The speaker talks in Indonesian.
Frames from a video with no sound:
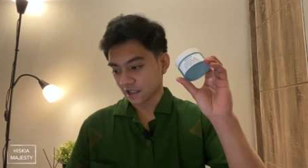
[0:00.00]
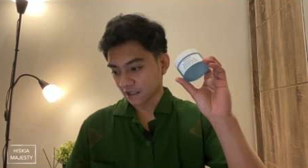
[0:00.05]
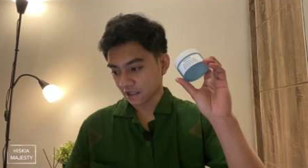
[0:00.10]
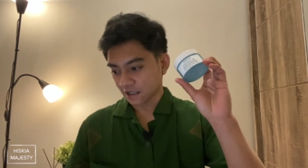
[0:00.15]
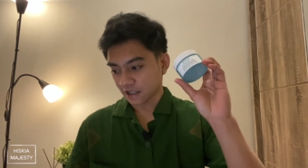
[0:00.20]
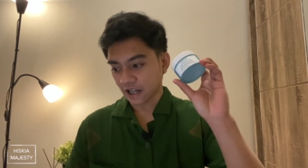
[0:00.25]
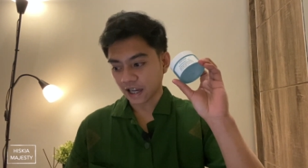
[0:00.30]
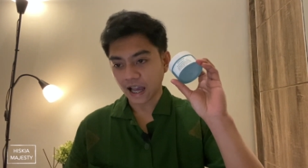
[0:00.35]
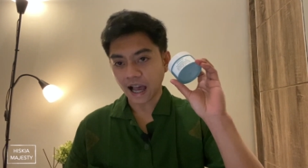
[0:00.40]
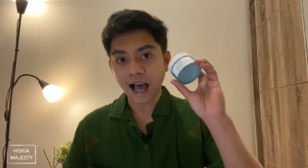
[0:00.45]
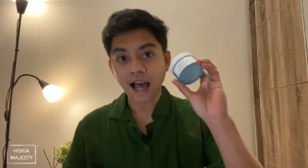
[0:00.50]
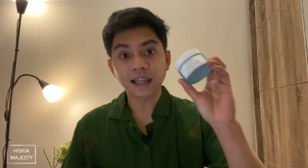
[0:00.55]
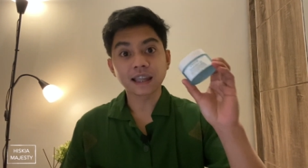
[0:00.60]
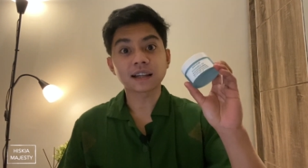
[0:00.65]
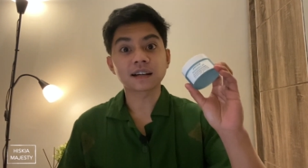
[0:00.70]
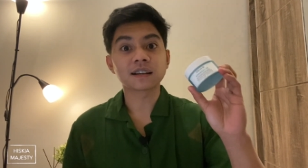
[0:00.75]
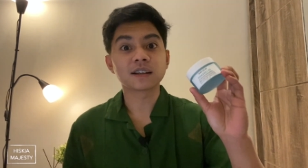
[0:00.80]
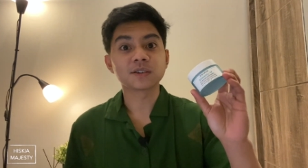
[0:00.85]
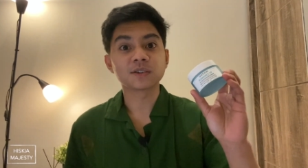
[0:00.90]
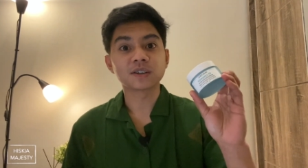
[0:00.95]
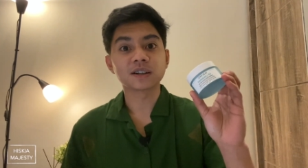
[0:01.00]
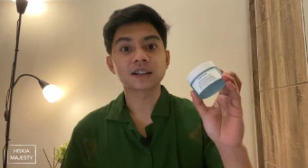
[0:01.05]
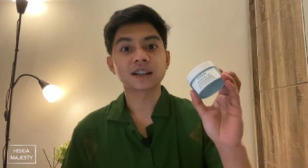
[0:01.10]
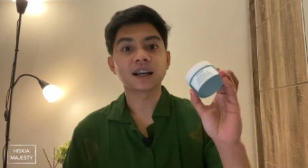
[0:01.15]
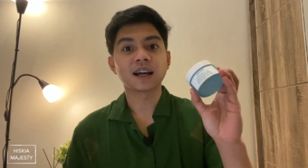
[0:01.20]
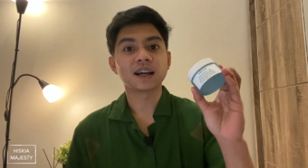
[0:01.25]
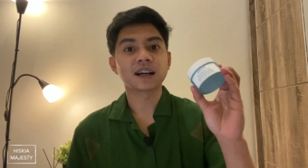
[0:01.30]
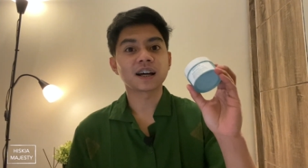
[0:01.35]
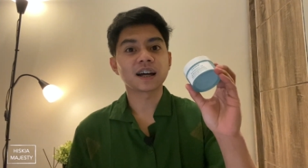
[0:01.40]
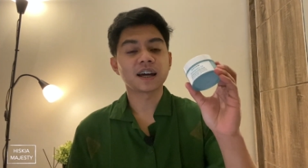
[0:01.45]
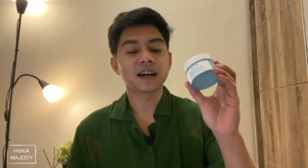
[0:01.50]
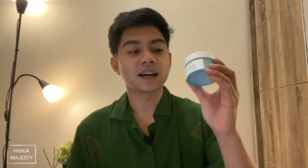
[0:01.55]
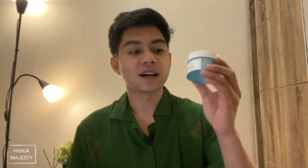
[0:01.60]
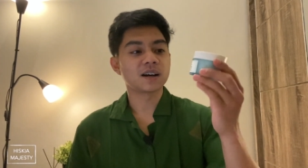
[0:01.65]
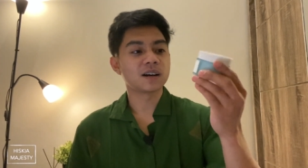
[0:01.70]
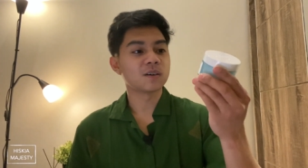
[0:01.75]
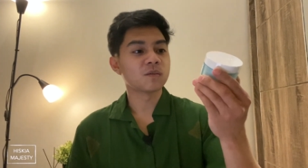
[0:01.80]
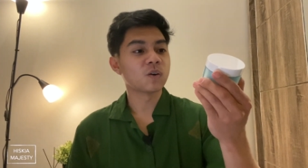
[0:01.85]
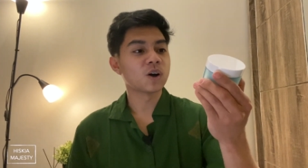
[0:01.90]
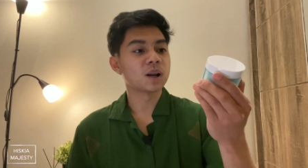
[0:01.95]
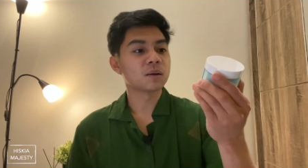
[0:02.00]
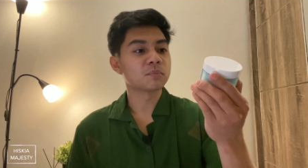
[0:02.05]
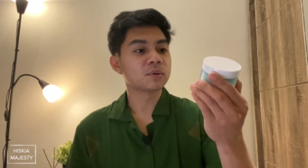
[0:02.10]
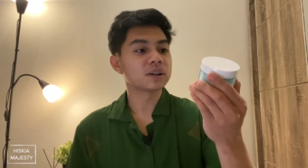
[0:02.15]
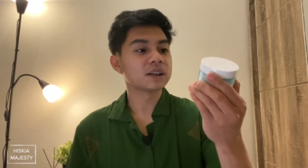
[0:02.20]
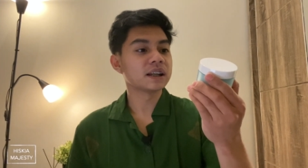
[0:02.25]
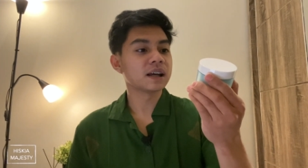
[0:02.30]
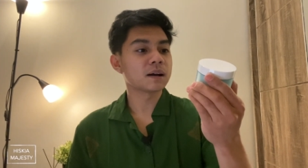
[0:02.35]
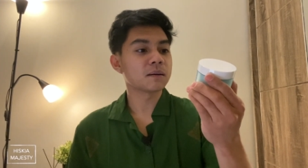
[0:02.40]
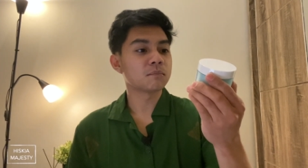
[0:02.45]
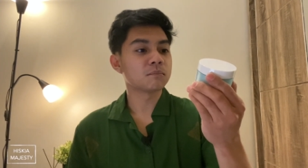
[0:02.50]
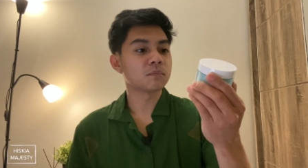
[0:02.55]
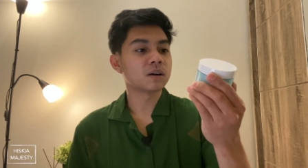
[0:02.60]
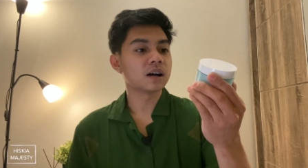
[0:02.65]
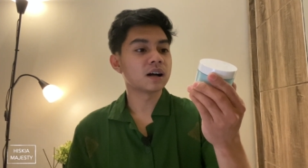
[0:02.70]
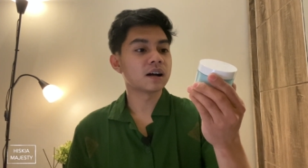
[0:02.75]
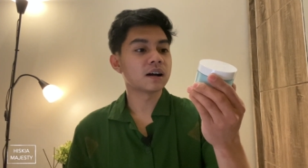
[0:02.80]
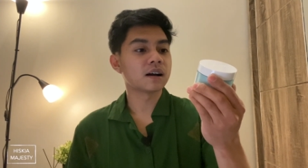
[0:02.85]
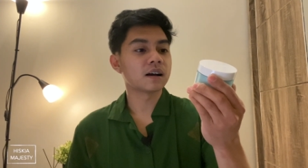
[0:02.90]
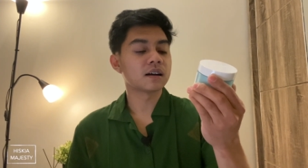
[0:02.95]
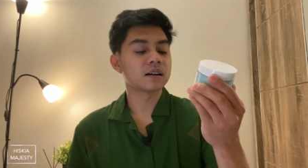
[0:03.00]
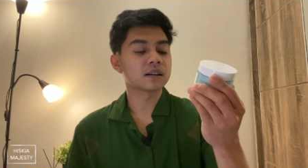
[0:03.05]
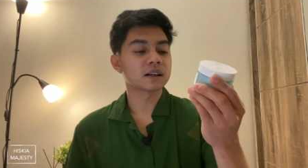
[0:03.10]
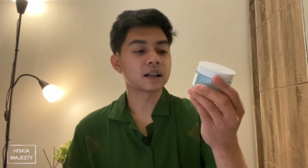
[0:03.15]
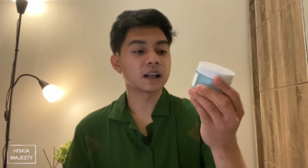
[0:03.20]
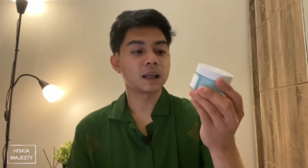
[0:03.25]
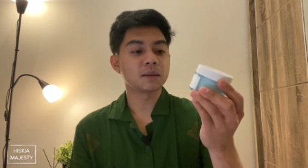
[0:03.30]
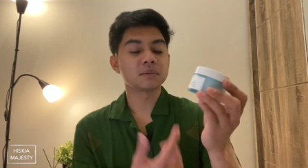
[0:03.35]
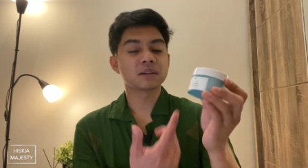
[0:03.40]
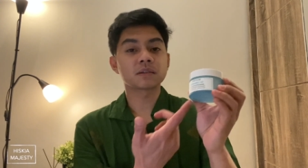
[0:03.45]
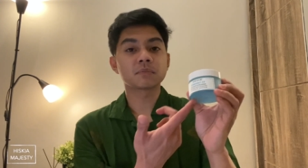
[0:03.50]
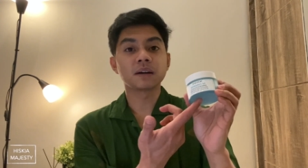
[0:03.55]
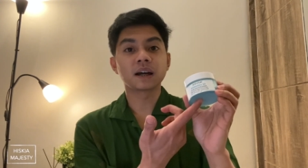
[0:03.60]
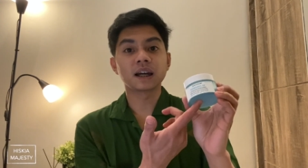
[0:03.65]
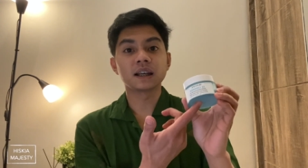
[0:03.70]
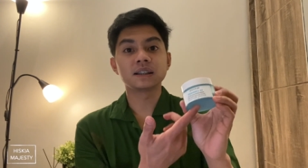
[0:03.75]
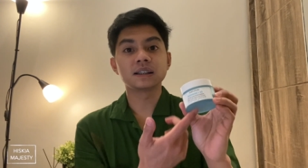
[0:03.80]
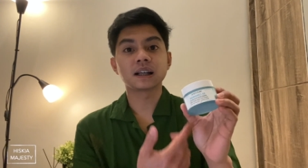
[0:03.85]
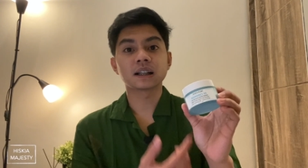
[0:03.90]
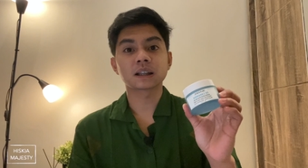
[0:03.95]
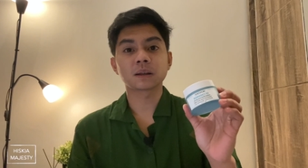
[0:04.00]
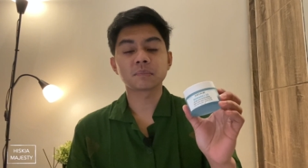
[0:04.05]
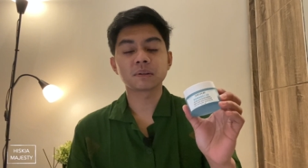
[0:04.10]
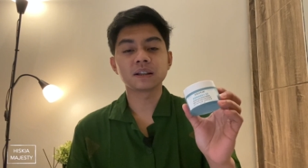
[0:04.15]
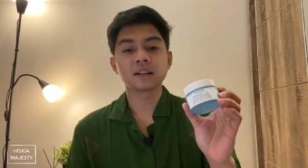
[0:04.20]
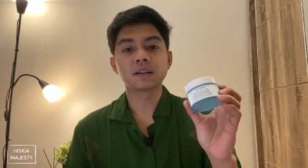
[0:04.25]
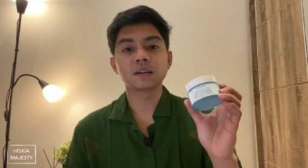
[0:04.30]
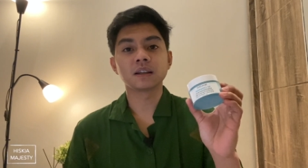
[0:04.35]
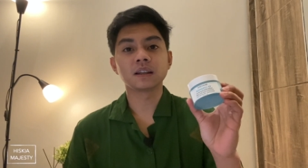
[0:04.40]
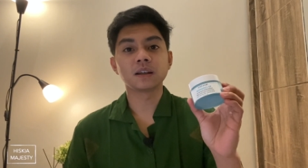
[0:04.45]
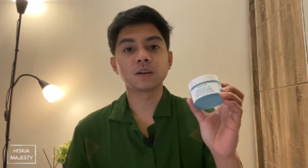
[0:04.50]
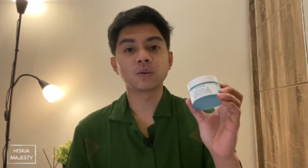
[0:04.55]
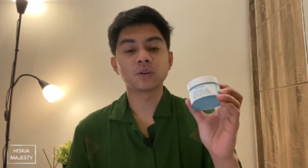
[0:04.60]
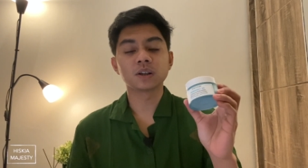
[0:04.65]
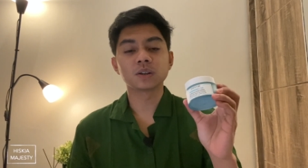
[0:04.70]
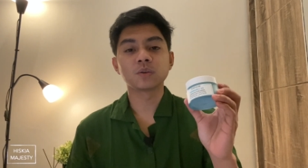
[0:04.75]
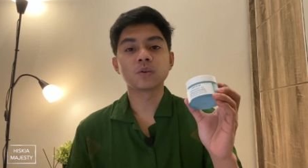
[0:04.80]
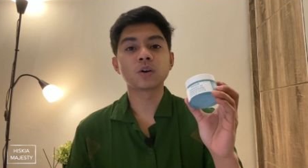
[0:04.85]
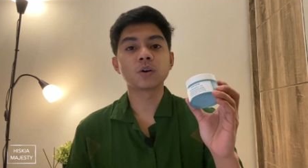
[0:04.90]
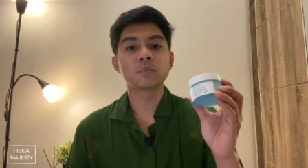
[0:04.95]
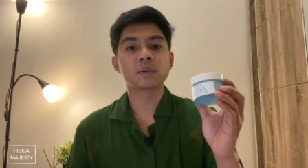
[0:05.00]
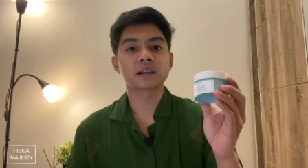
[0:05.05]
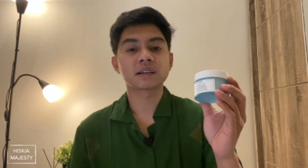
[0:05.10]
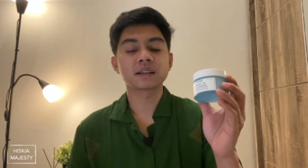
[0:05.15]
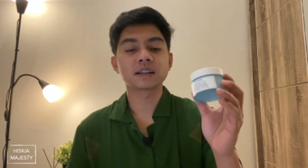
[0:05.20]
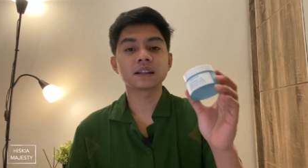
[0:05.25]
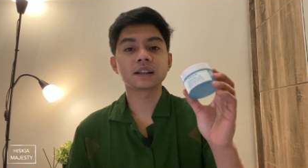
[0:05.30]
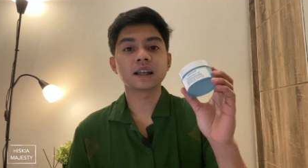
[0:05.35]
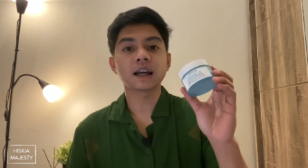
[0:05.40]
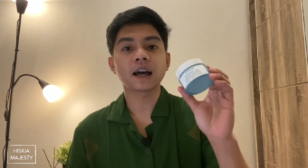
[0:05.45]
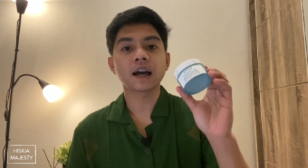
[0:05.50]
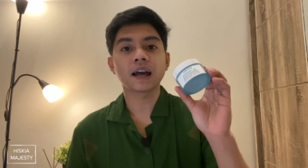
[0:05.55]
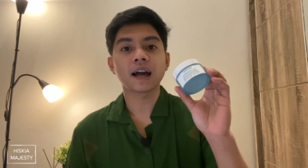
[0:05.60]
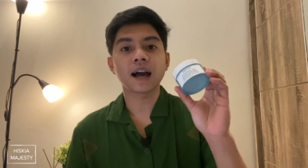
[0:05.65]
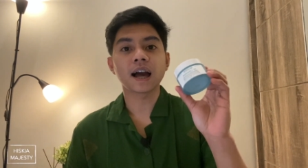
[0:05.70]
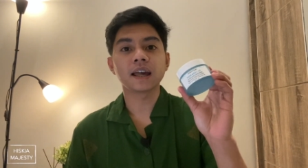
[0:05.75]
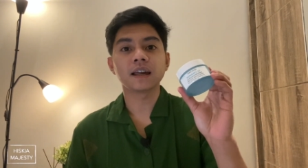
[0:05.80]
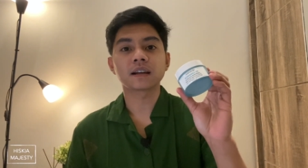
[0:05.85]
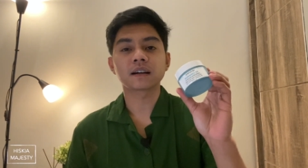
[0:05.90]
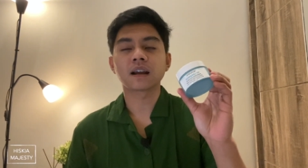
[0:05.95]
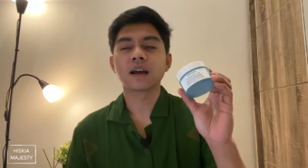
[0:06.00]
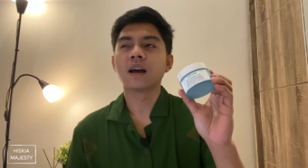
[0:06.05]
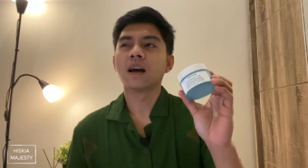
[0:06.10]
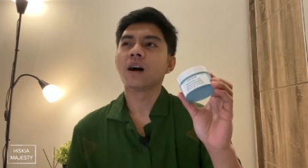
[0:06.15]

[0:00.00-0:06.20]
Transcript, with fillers: kayak air gitu ngerti nggak kayak walaupun dia uh, klaimnya sebagai gel tapi di, di kulit gue gue berasa dia kayak air